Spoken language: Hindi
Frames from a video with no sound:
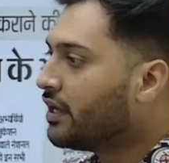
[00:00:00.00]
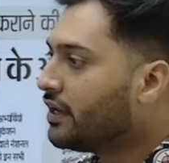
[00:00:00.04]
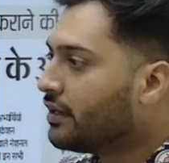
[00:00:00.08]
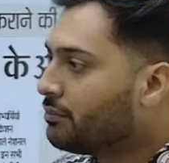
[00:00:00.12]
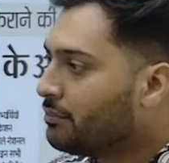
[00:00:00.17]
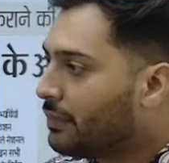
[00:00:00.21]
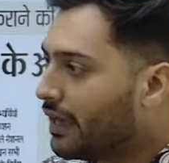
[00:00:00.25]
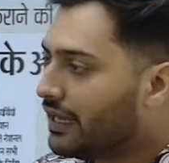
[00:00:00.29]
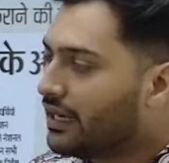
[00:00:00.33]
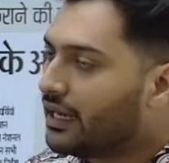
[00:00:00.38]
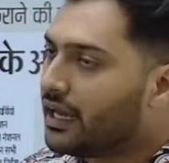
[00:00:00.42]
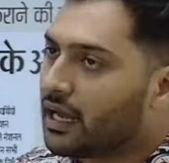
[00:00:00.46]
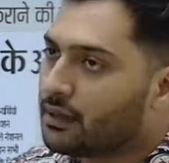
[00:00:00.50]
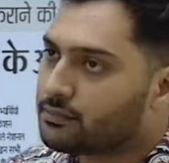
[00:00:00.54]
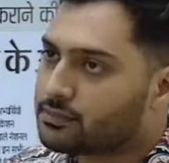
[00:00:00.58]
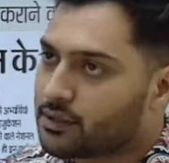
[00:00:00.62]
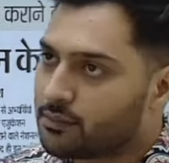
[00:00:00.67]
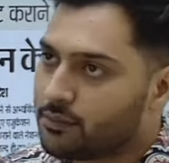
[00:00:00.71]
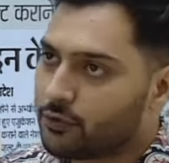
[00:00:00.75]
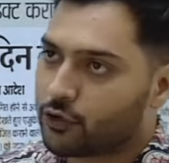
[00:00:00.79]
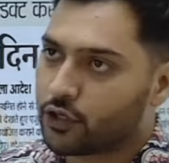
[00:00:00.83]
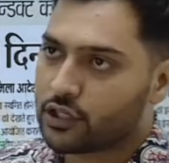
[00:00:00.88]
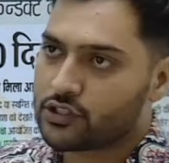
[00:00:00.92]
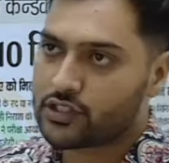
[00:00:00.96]
मैंने आप सभी
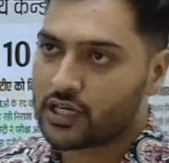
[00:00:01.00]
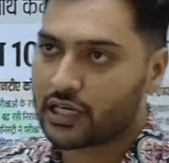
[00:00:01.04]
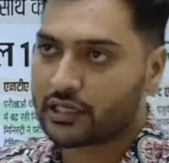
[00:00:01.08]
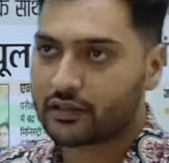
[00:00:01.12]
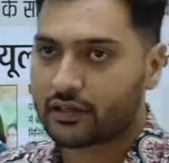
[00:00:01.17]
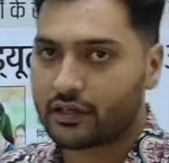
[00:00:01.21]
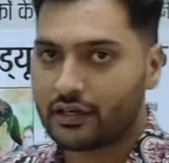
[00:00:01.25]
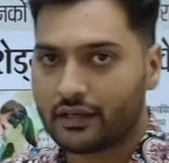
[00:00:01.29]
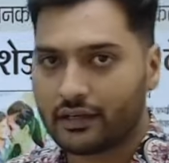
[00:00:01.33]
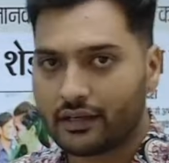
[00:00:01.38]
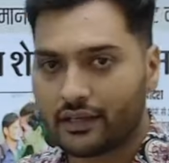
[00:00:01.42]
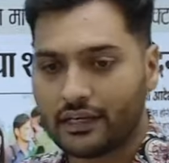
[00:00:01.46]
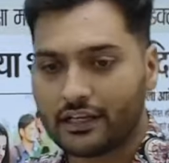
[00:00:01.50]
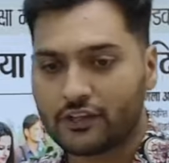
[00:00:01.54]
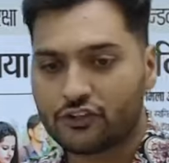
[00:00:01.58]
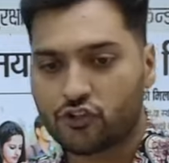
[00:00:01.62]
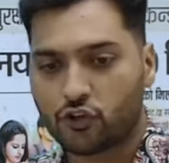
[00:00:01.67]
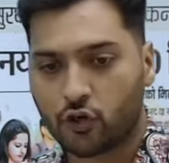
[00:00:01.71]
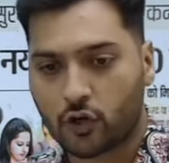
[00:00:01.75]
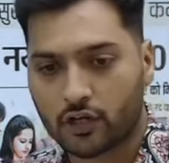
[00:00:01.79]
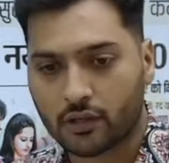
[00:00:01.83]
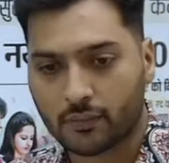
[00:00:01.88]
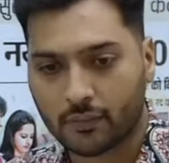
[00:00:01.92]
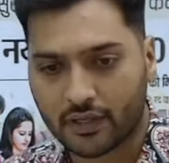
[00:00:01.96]
को ये जानकारी कल एक
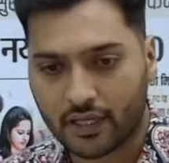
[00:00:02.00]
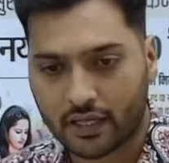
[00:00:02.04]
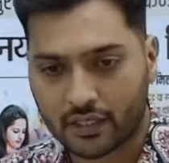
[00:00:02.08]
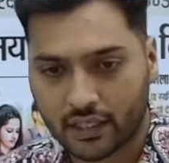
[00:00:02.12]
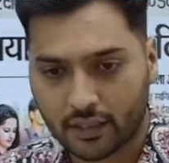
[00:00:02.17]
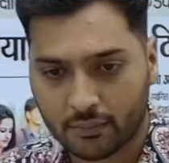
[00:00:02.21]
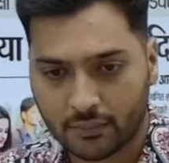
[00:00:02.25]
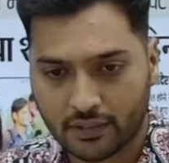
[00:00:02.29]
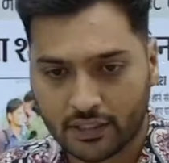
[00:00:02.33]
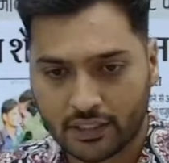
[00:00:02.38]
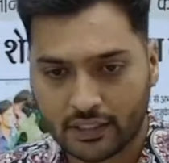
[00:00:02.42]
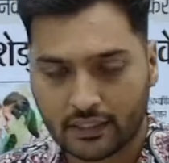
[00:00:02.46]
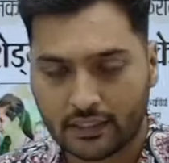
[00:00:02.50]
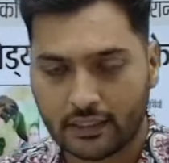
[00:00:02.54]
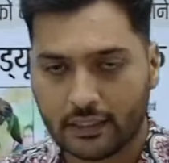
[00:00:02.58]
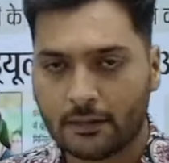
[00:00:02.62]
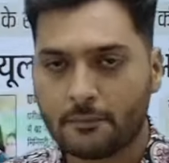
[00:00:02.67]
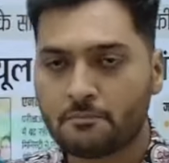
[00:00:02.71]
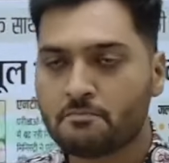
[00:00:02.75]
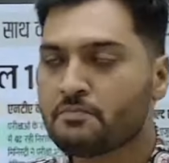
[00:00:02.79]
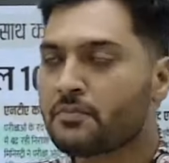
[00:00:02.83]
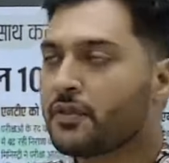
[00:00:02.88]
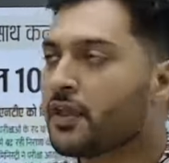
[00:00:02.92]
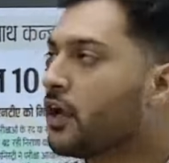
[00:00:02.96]
शॉर्ट बना के भी दी थी
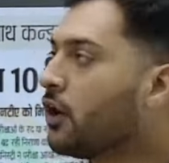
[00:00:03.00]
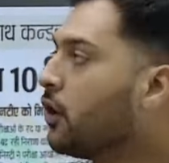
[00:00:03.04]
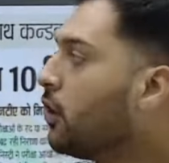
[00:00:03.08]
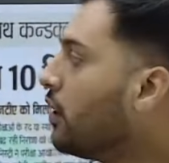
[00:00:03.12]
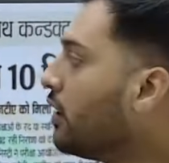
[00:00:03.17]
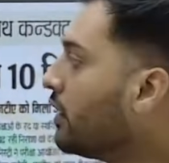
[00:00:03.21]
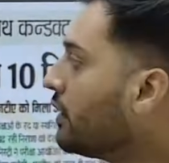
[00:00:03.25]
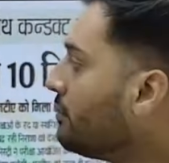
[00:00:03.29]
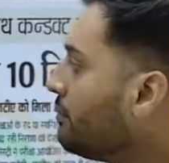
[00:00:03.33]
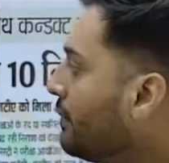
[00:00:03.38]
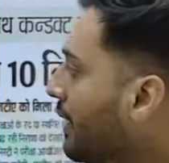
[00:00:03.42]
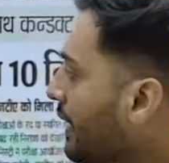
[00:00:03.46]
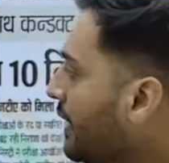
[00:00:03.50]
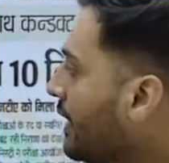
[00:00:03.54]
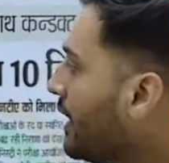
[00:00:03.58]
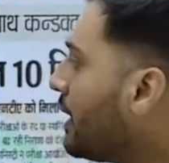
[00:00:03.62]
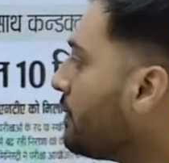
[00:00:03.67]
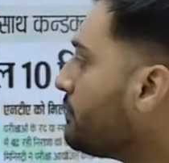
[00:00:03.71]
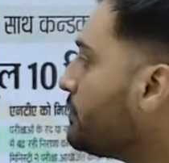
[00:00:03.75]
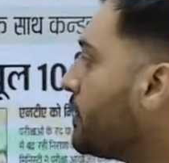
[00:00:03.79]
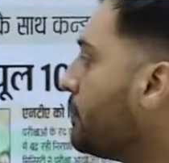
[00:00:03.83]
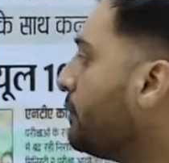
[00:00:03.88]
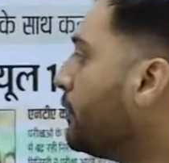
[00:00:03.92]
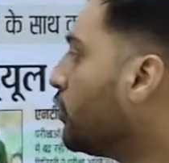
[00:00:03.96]
और मैंने आप
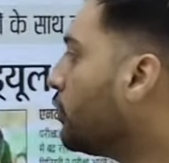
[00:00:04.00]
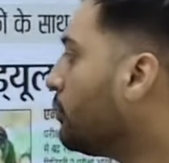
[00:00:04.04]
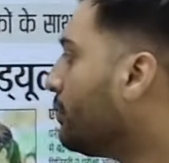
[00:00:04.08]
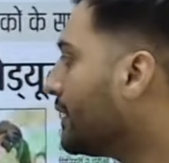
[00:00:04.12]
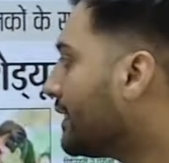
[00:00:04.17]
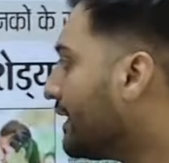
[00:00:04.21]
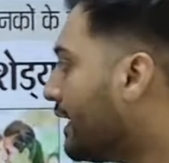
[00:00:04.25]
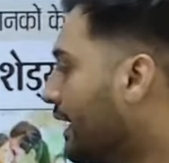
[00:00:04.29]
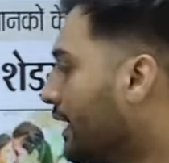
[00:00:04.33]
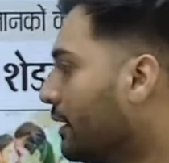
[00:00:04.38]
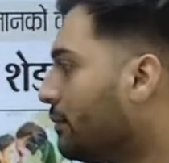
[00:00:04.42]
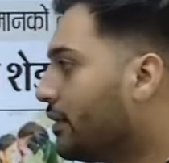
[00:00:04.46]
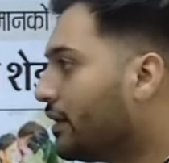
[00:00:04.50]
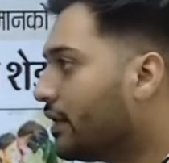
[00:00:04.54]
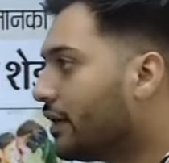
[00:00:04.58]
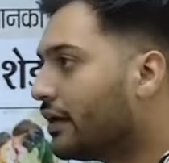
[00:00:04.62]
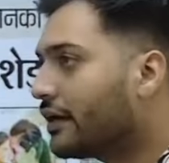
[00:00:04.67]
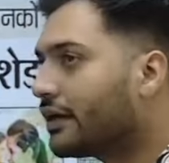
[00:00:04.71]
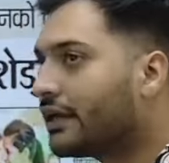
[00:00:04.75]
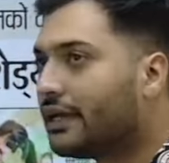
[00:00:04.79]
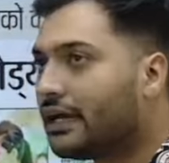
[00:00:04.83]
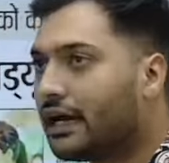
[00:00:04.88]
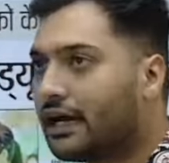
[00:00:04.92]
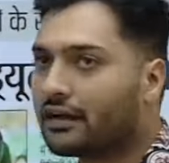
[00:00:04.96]
सभी को बताया भी था
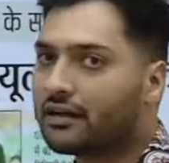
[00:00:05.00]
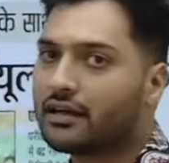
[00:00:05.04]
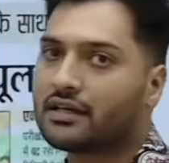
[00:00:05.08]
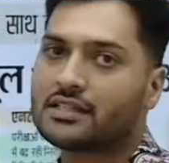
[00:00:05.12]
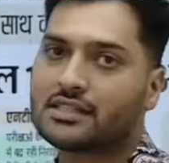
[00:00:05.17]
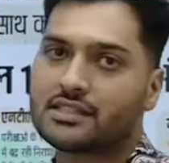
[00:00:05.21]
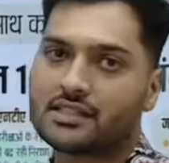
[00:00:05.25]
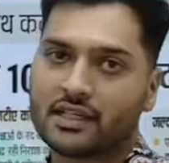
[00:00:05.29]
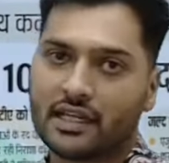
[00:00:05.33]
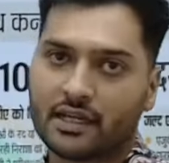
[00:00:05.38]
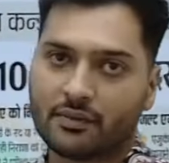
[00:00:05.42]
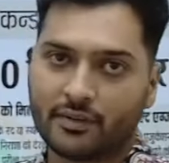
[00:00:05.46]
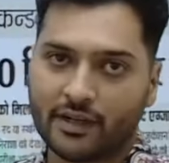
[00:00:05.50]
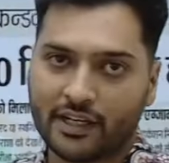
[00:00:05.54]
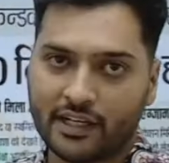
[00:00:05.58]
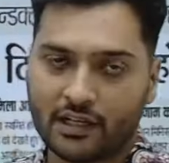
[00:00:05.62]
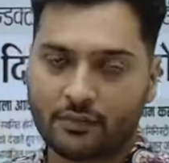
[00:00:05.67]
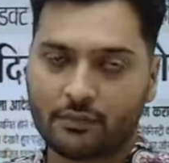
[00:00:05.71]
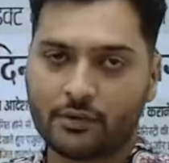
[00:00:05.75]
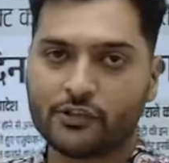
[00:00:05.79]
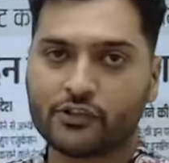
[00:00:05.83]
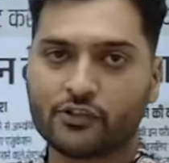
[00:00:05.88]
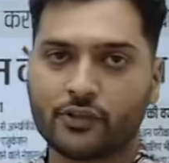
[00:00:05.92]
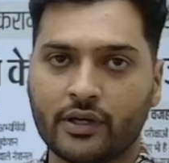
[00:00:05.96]
कि अगस्त के महीने
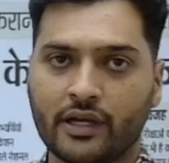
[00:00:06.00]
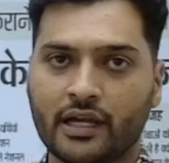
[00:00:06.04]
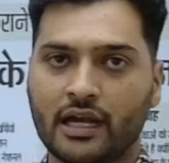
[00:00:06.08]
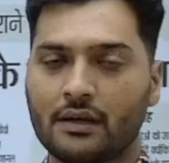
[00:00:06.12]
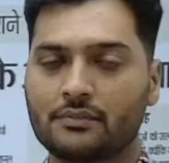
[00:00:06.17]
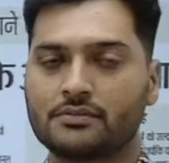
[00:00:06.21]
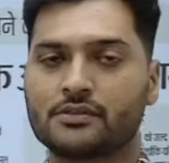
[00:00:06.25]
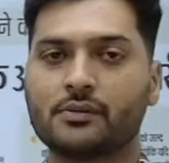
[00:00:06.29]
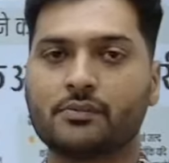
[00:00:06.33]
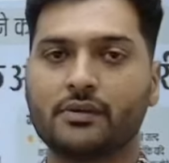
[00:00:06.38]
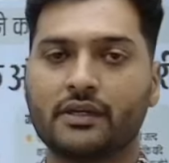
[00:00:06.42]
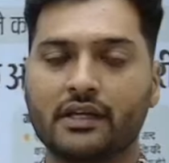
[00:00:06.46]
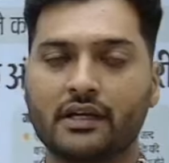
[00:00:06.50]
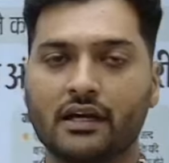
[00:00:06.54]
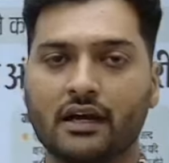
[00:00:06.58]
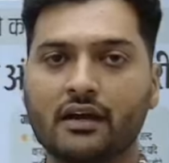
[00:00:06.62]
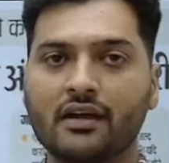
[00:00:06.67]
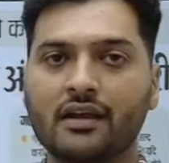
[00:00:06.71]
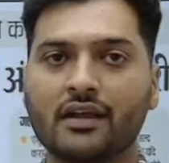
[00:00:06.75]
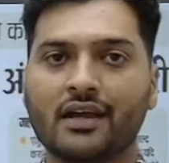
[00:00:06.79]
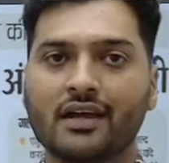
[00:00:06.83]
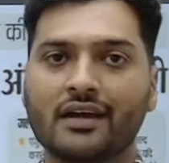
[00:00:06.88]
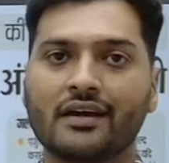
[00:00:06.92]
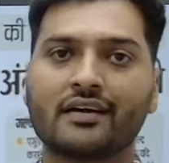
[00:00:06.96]
में जो है आप सभी का
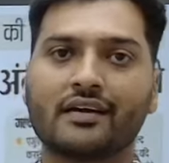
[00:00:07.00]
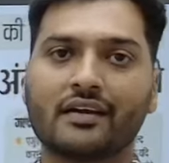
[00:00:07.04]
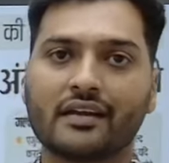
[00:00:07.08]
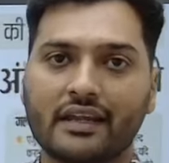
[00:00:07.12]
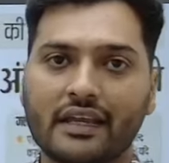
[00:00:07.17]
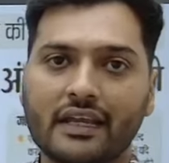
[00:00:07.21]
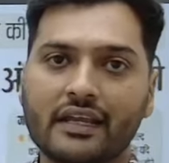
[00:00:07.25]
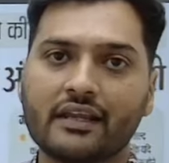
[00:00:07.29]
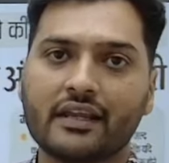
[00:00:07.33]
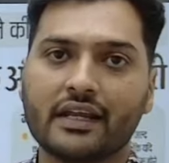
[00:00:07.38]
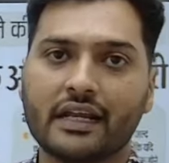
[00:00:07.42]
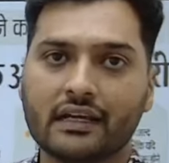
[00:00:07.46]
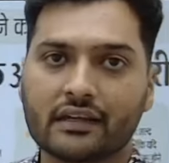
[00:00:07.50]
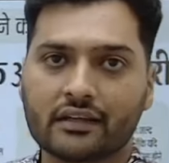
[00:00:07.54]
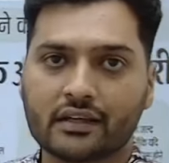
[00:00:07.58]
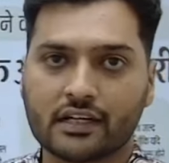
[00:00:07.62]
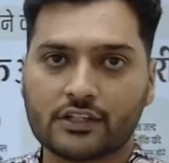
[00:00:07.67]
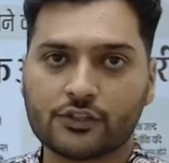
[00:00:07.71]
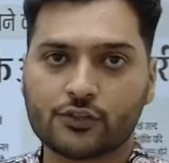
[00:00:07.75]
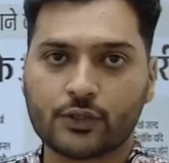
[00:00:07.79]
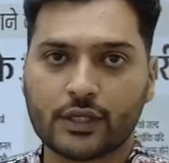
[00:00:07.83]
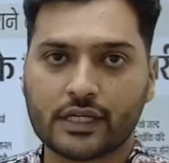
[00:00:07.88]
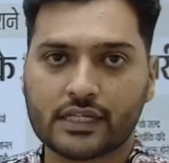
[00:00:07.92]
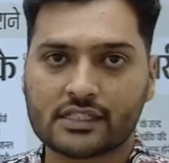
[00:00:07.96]
री नेट का
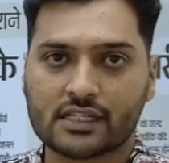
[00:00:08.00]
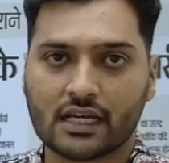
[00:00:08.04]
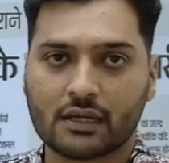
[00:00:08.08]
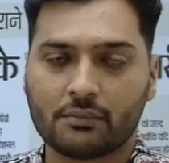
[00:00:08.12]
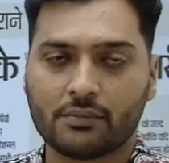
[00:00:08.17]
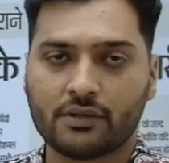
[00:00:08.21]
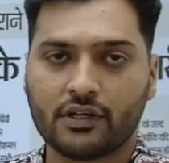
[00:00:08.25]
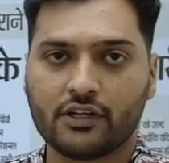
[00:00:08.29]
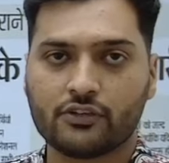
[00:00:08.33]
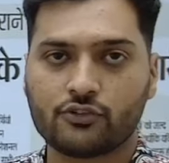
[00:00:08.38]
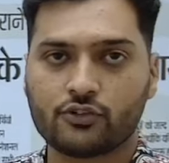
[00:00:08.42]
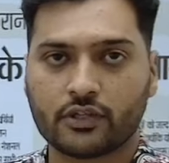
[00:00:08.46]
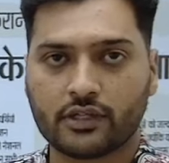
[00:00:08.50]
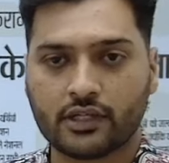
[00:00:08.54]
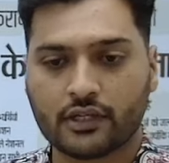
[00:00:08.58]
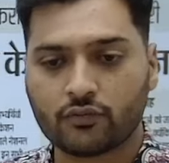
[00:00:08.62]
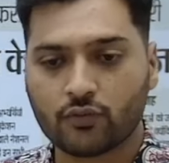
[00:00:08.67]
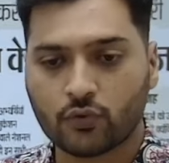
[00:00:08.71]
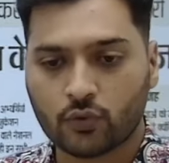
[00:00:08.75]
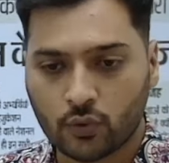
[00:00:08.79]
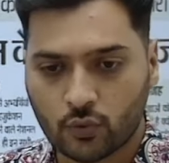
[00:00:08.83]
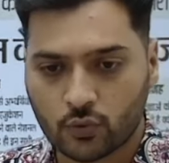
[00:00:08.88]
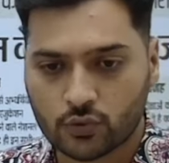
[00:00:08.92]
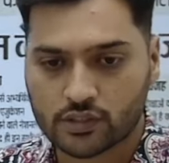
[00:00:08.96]
जो एग्जामिनेशन है वो
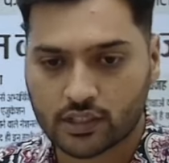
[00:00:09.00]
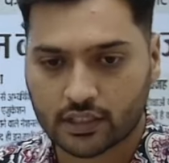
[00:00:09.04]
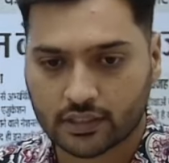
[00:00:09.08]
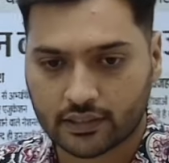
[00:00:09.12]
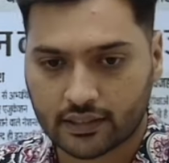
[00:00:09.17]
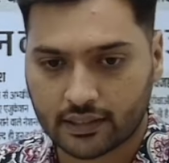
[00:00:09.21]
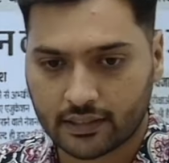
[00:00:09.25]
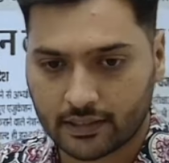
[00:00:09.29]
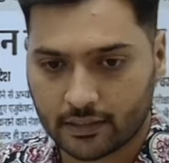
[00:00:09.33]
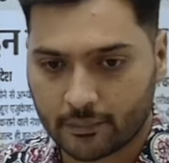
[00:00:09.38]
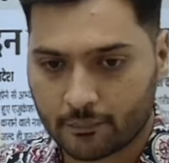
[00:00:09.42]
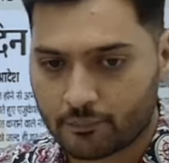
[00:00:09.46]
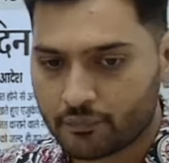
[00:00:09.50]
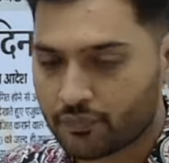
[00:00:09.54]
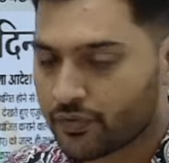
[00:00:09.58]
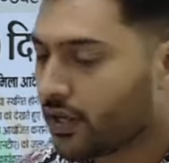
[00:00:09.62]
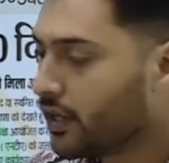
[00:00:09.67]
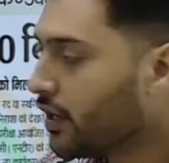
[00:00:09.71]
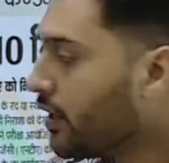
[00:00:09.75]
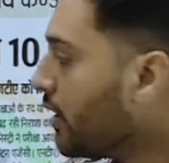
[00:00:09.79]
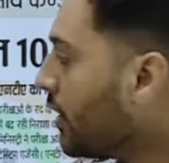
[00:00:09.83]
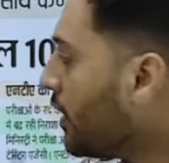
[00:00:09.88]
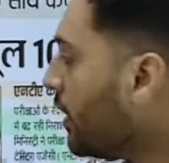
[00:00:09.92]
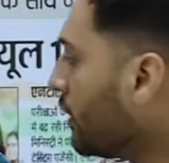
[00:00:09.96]
हो सकता है
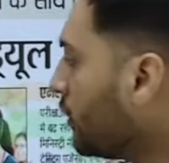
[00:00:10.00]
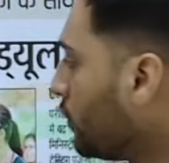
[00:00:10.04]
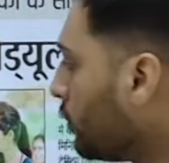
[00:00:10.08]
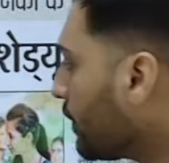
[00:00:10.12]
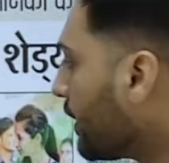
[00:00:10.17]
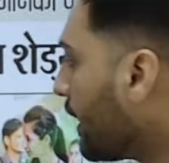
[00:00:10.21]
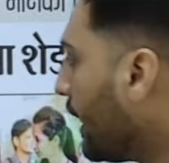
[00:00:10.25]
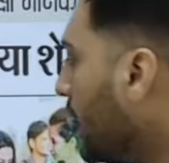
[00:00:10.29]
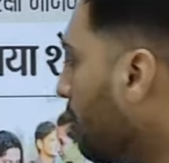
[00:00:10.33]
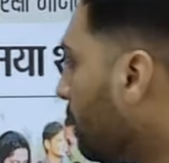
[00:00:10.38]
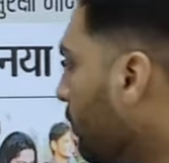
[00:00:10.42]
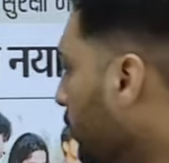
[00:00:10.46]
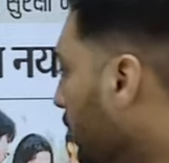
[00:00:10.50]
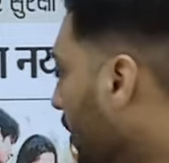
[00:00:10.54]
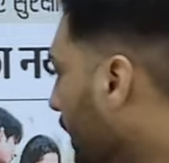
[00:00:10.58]
तो क्या बोला